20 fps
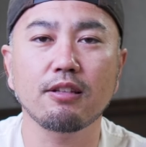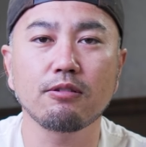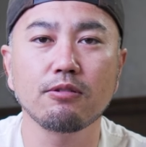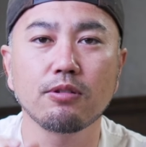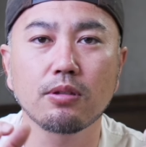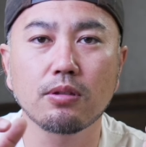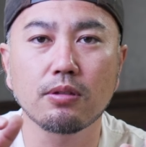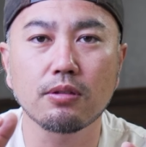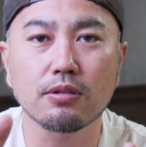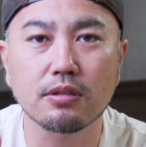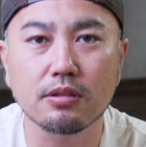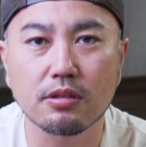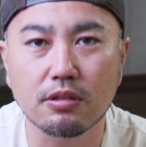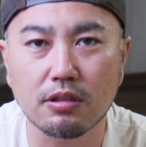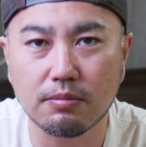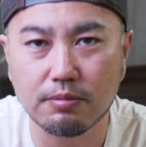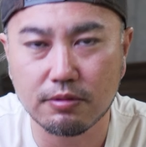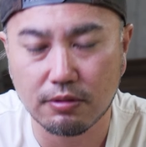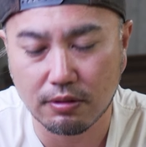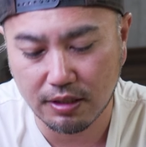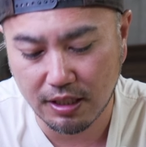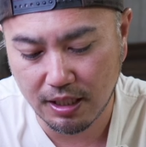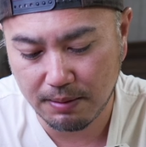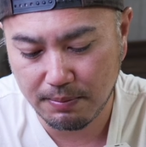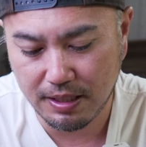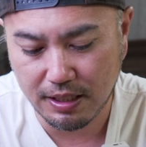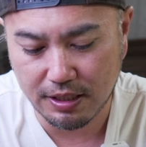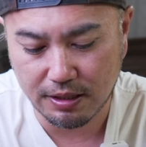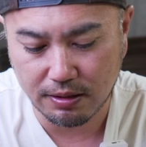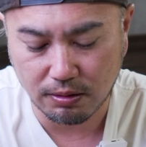ウッドストーブの
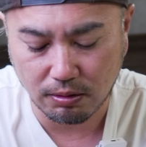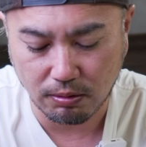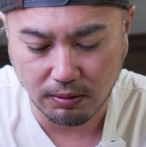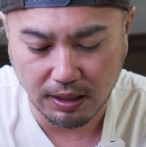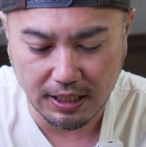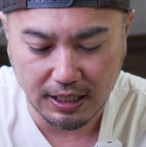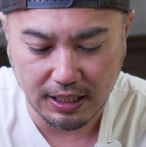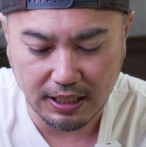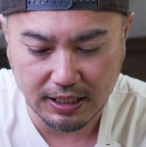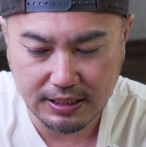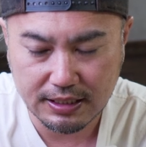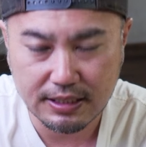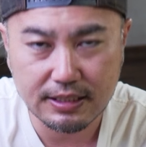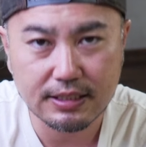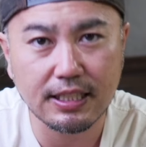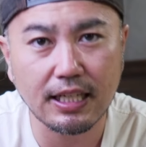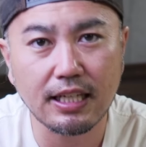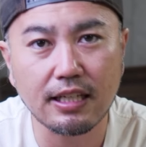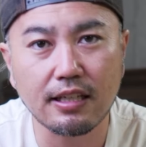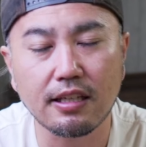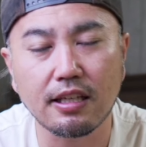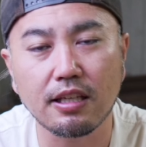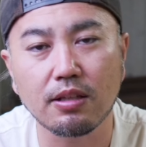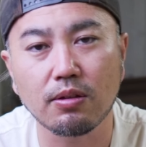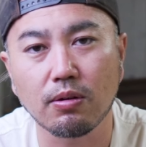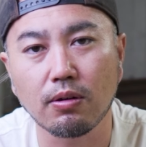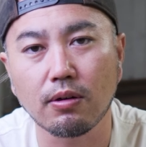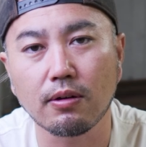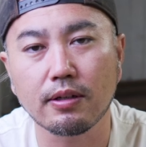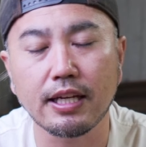デメリットはさっき
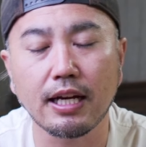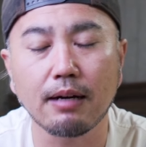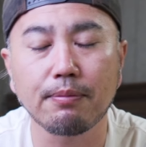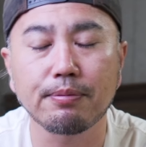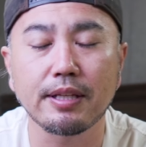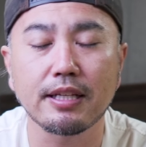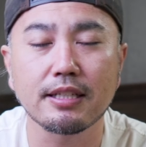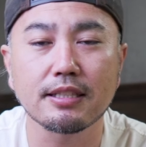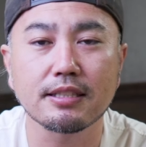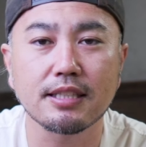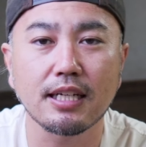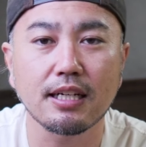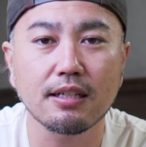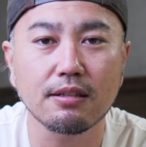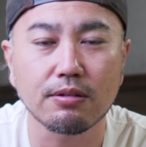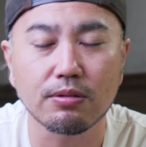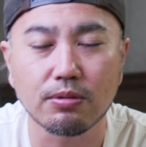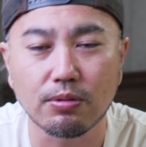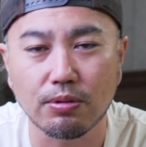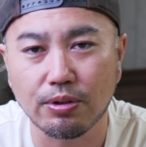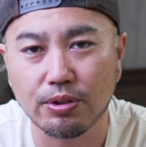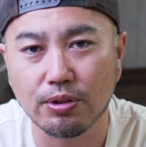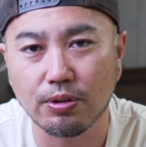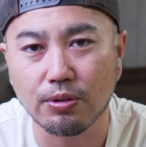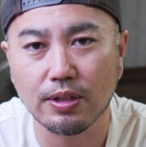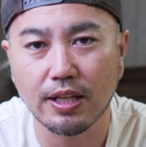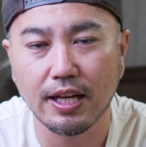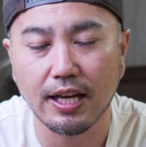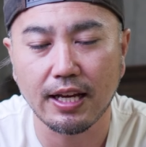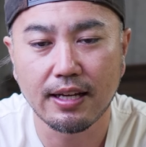のキャプテンスタック同
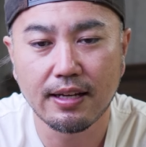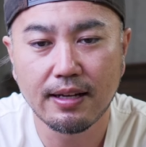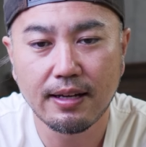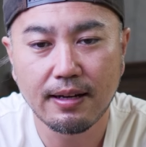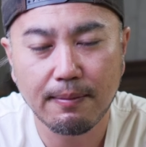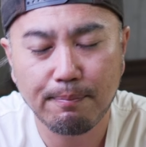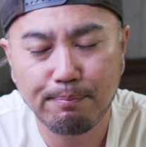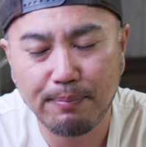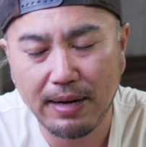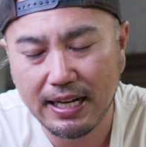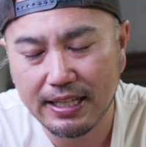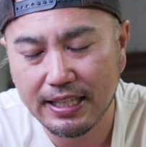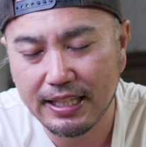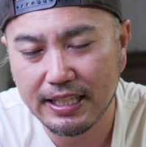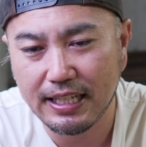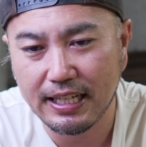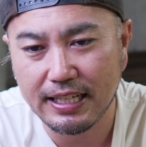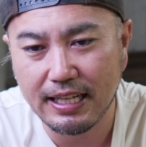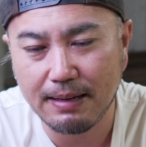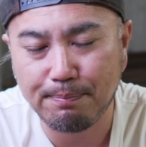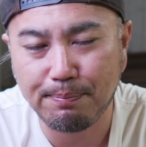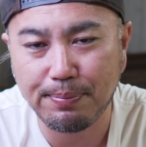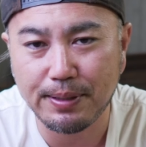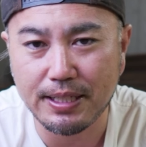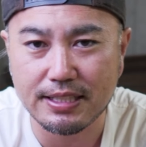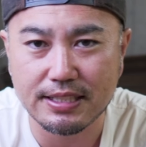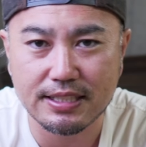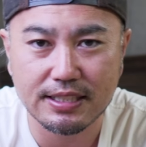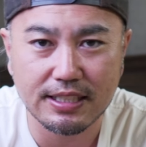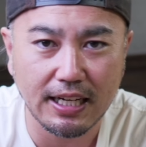様で薪がやっ
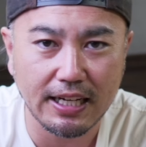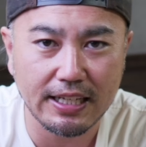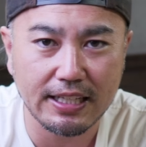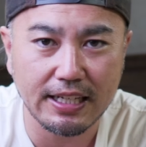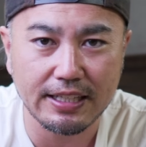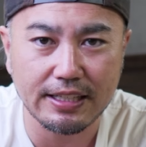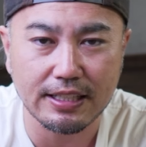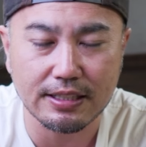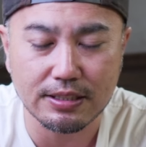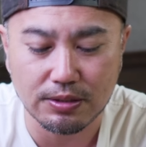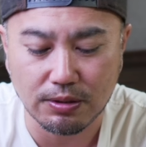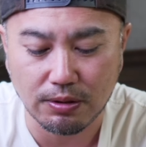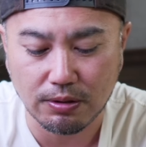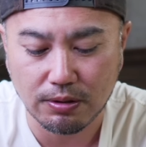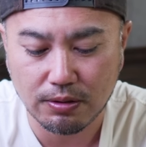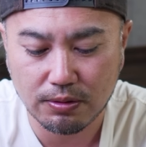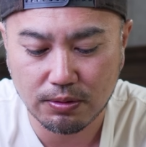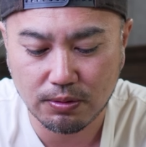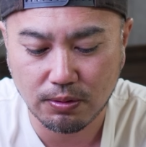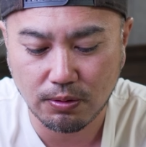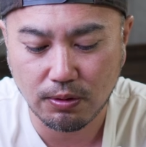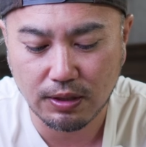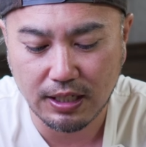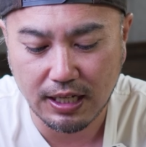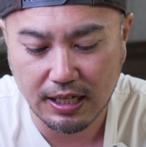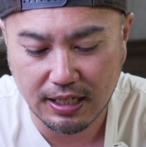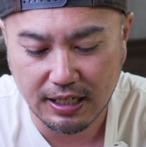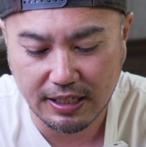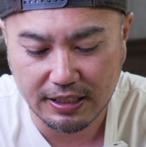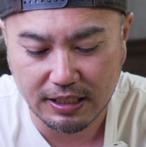ぱり使えないんですよどう
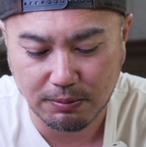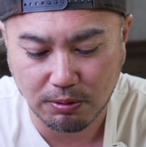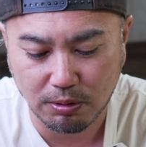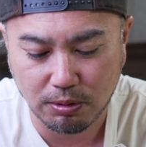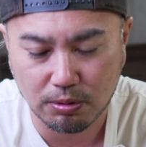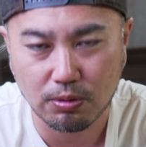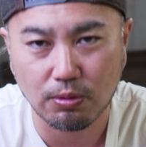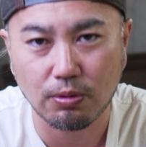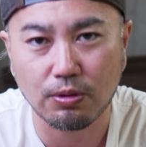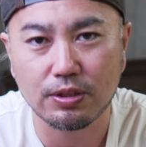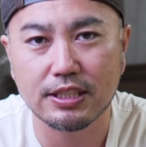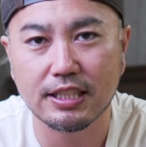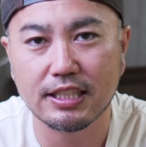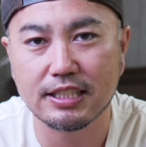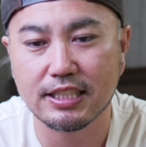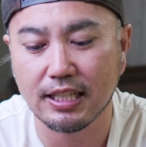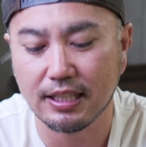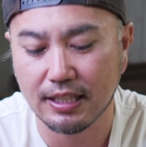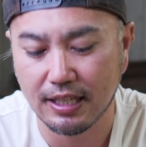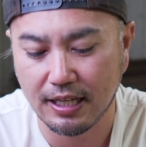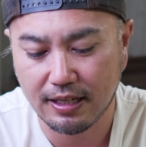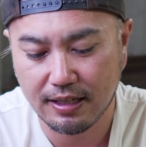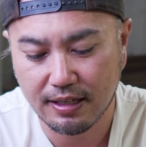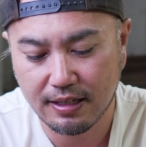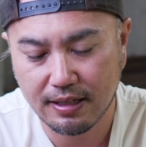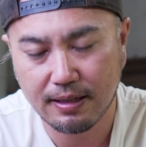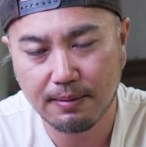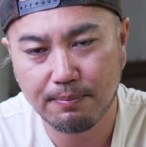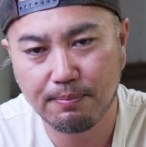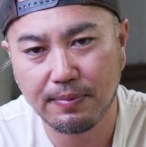考えてもこの大きさじゃあね
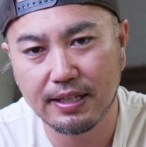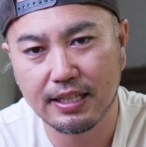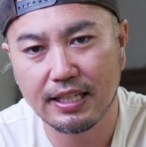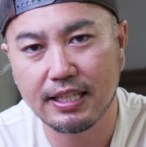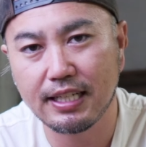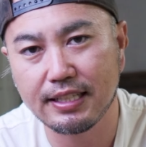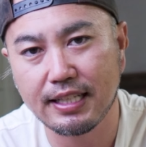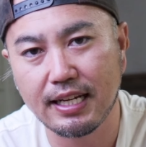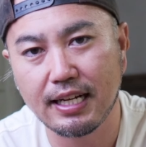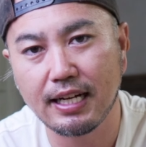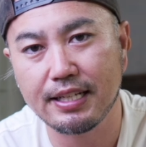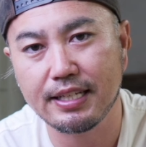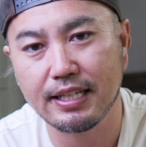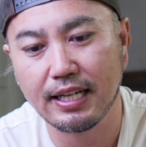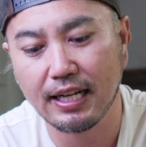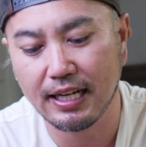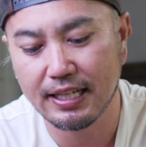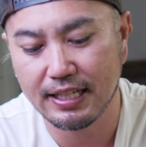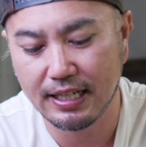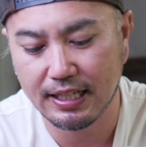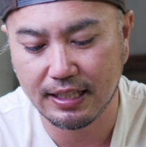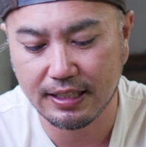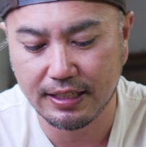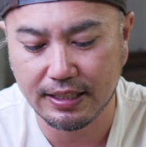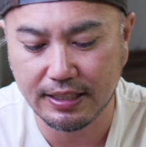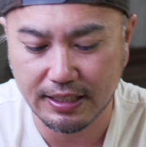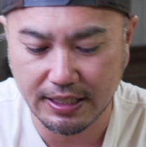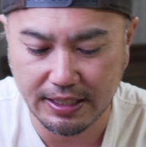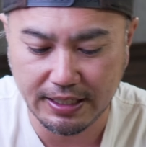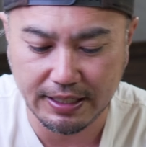薪が中に入らな
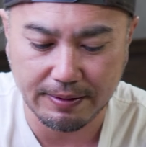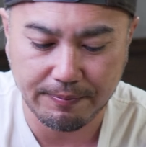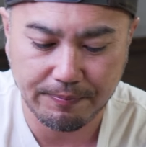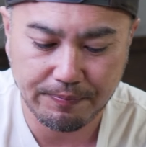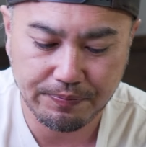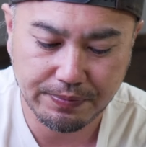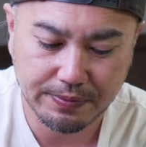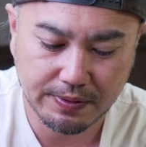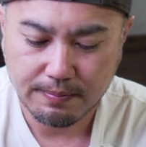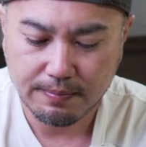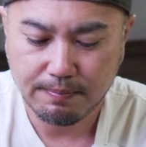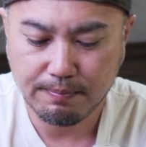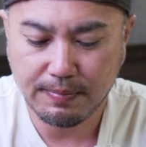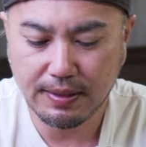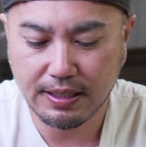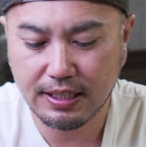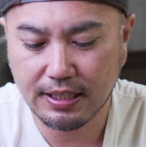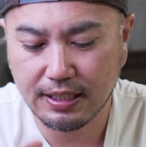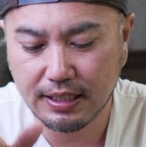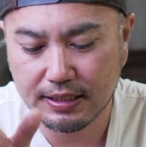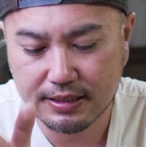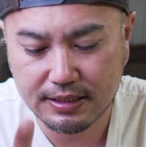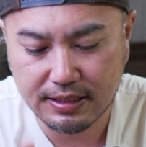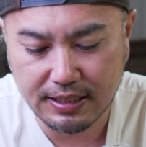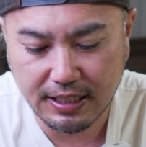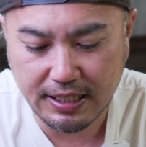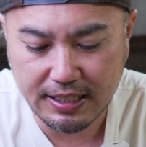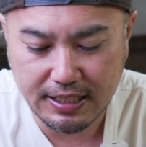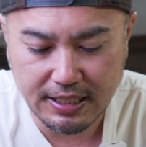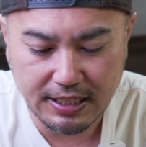いんで薪が
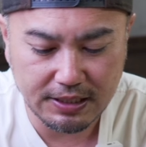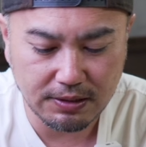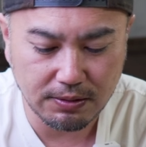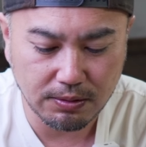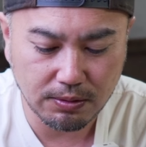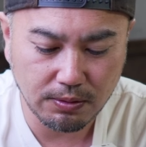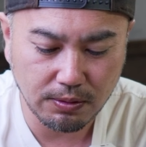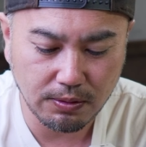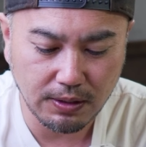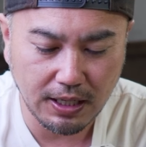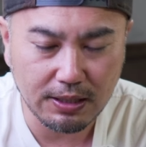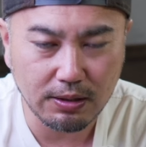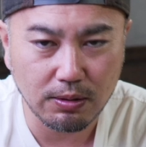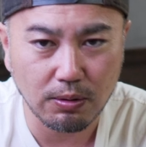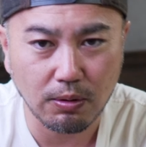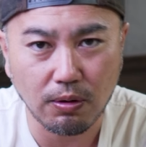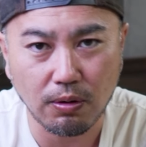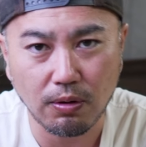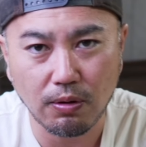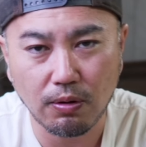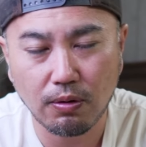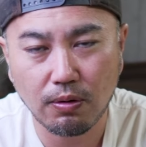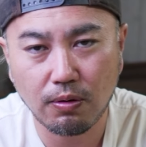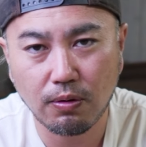使えないのとあと